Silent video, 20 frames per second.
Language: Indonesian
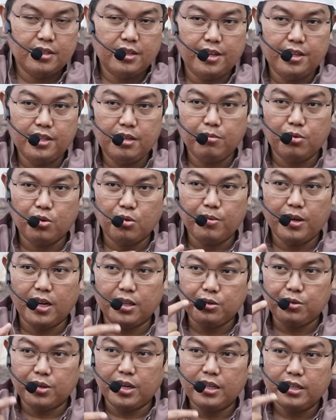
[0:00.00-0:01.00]
Ini merubah
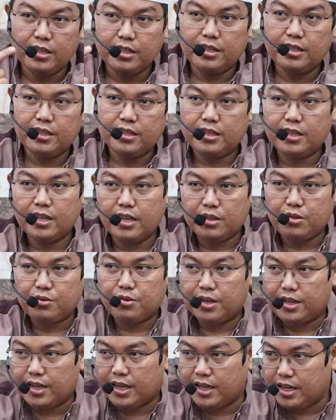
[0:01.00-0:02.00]
aturan
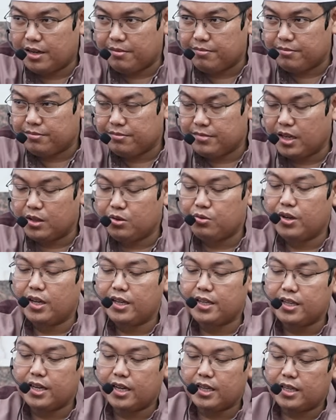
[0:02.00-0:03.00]
aturan alam.
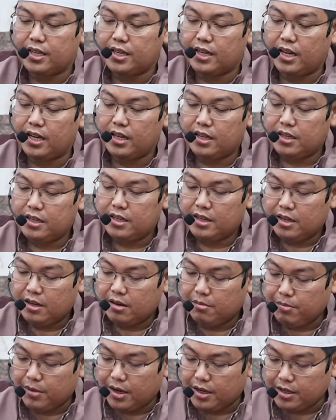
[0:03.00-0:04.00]
Itulah kira-kira
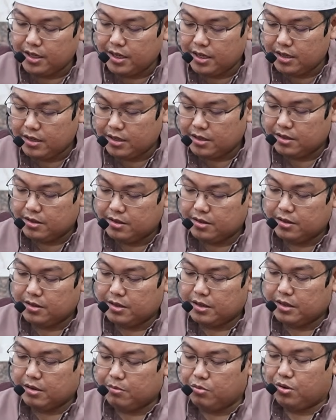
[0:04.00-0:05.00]
makna
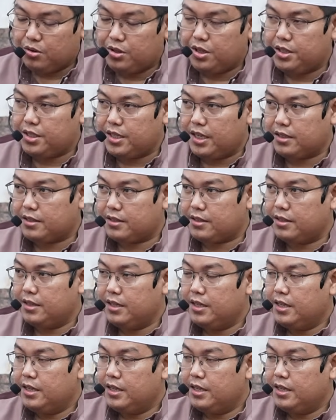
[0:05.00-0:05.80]
mukjizat.